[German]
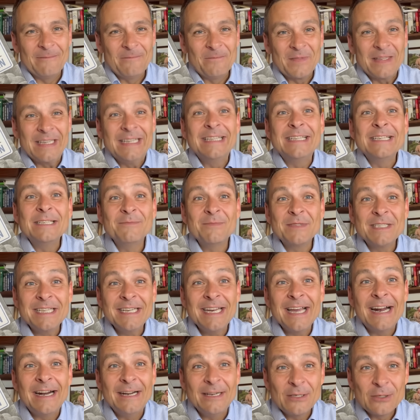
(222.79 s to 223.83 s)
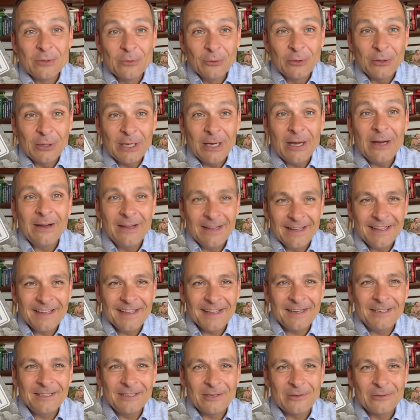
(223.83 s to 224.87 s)
In diesem Sinne alles Gute, euer
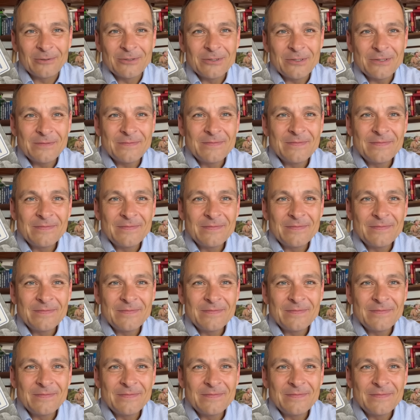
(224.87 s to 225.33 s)
Gerald Groß.